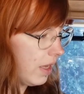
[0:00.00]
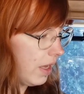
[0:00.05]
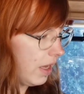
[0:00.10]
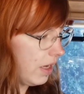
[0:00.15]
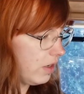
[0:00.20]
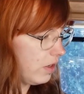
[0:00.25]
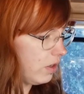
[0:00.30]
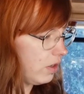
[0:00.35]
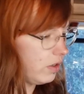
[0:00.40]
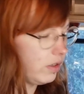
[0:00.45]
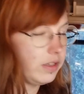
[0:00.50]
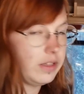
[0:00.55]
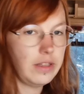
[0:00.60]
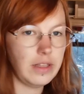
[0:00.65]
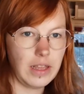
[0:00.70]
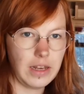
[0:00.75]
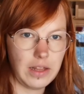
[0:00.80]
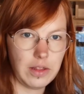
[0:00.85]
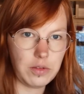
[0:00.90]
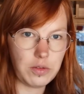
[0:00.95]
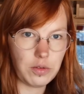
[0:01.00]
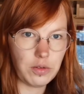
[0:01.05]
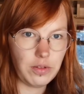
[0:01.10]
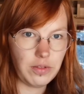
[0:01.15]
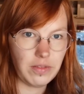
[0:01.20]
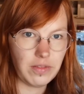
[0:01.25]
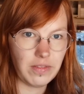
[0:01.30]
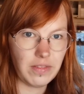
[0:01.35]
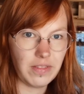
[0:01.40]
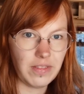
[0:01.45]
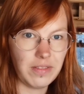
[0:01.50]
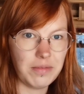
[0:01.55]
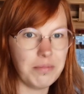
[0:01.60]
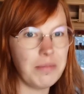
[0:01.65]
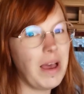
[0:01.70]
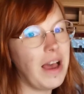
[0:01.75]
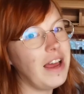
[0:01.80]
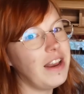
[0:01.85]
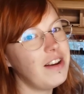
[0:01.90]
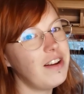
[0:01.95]
Alors, il y a les œufs.
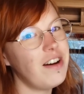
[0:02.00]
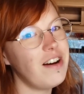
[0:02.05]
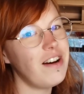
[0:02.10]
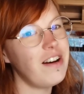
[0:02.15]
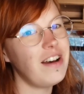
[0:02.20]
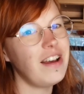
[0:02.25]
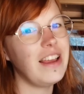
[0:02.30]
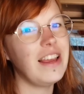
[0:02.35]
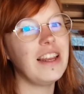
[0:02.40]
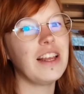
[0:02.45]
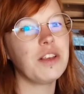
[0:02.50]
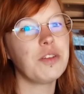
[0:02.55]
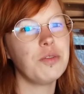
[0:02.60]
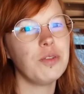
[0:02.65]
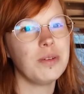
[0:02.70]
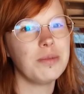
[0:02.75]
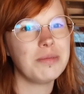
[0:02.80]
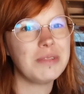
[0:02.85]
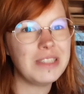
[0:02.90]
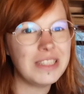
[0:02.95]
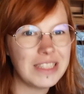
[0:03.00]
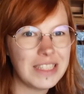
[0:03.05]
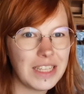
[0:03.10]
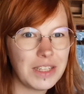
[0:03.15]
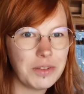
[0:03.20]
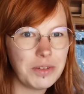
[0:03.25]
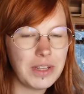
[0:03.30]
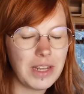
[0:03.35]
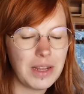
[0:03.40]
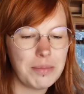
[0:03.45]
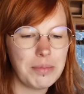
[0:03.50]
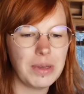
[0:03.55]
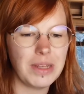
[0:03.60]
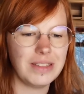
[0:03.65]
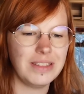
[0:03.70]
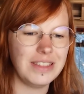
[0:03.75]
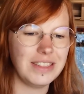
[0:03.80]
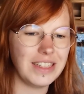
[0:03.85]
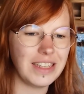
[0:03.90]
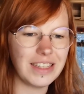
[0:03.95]
Mais alors, elle a reçu un petit cadeau de la part
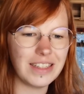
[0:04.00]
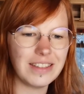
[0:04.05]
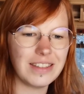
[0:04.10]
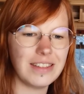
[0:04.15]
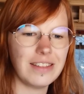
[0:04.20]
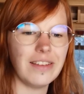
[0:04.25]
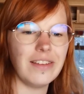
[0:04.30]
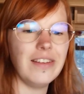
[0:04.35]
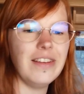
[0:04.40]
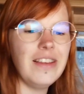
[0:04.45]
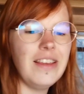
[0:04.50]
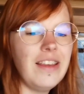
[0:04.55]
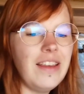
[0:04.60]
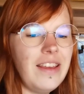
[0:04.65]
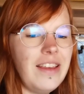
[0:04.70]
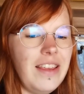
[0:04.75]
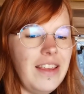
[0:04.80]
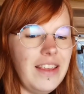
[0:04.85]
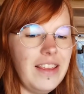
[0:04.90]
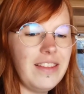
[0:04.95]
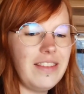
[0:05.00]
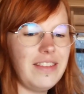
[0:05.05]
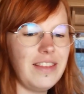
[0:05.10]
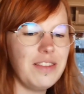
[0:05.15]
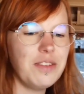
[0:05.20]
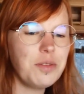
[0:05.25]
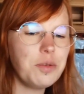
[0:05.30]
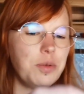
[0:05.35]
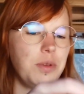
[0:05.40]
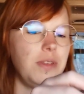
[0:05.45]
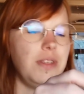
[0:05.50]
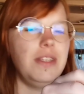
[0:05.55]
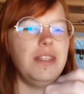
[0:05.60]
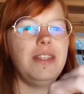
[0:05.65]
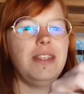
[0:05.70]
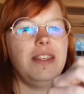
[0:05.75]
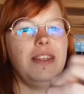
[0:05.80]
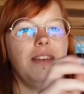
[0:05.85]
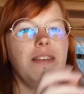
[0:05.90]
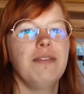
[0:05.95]
d'Idriss. Et c'est ceci.
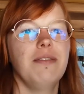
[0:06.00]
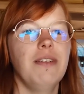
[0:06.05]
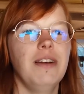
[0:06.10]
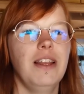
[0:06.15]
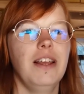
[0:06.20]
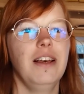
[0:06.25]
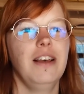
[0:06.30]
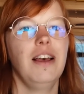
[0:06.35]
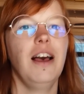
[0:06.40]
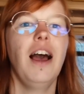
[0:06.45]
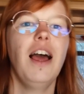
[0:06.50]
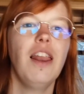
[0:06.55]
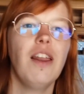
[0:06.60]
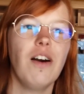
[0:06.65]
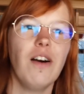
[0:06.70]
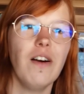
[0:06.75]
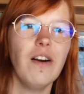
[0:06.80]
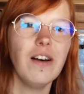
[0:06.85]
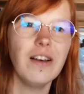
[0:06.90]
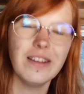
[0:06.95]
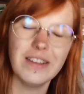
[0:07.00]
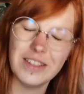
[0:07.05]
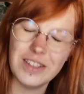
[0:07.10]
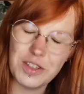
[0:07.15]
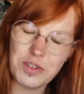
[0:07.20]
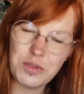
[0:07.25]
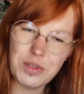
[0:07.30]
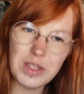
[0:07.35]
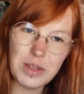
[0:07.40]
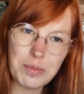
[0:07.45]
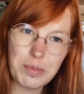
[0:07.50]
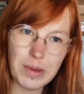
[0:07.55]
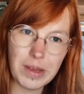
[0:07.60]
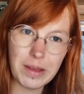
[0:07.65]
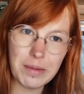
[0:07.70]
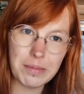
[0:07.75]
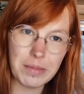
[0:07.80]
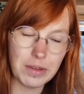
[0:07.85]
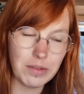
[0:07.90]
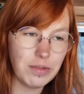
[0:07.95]
Voilà. Alors, je vous dis
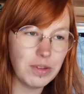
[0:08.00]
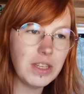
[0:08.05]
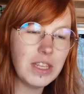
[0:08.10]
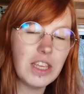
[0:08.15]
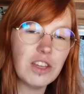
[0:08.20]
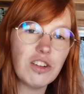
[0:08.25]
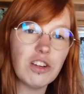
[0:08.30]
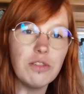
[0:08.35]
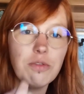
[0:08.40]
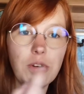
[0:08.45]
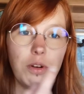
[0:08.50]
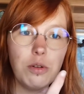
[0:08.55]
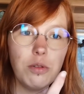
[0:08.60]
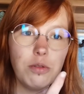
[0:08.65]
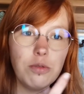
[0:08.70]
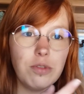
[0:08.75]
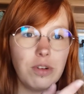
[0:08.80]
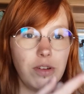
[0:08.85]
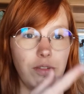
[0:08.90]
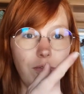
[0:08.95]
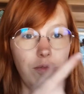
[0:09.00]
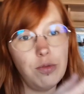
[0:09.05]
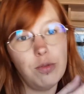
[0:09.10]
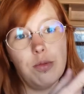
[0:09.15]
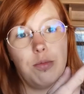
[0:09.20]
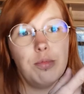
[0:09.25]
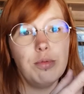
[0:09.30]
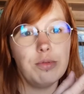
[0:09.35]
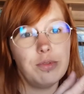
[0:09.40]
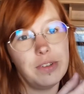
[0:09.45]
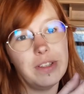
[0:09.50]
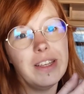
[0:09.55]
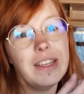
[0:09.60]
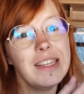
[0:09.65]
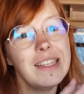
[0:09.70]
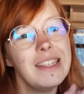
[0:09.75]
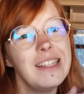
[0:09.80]
pas, ma fille qui à chaque fois le voit veut le bouffer.